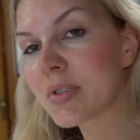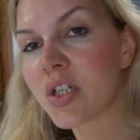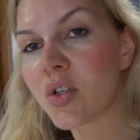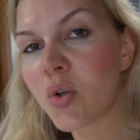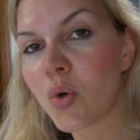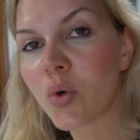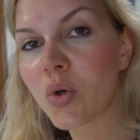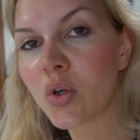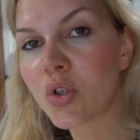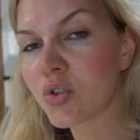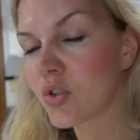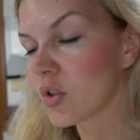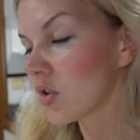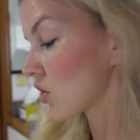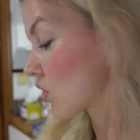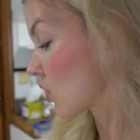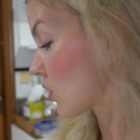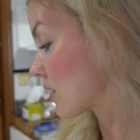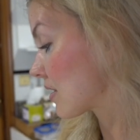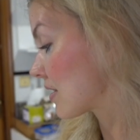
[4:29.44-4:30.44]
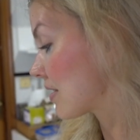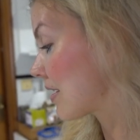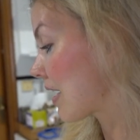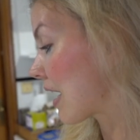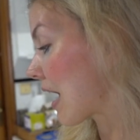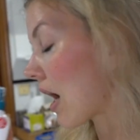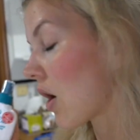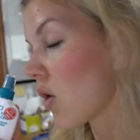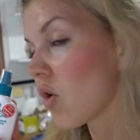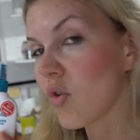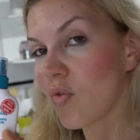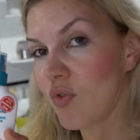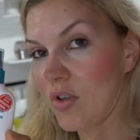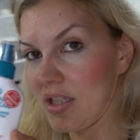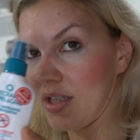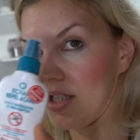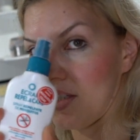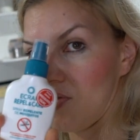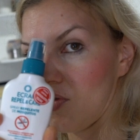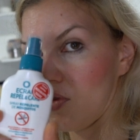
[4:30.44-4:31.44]
bisschen höheren Sonnenschutz. Auch
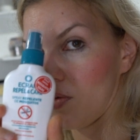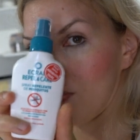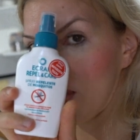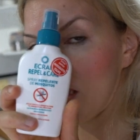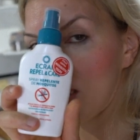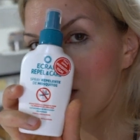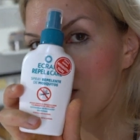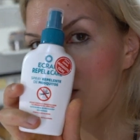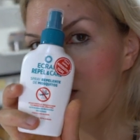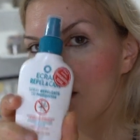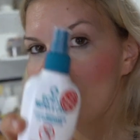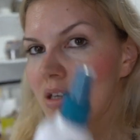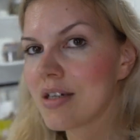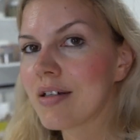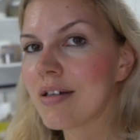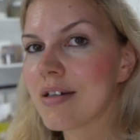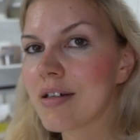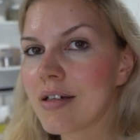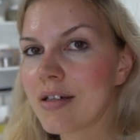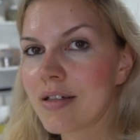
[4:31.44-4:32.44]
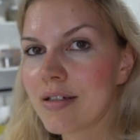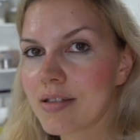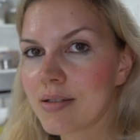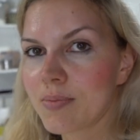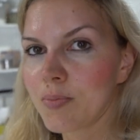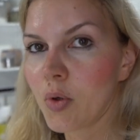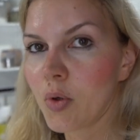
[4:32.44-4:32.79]
wichtig für mich ist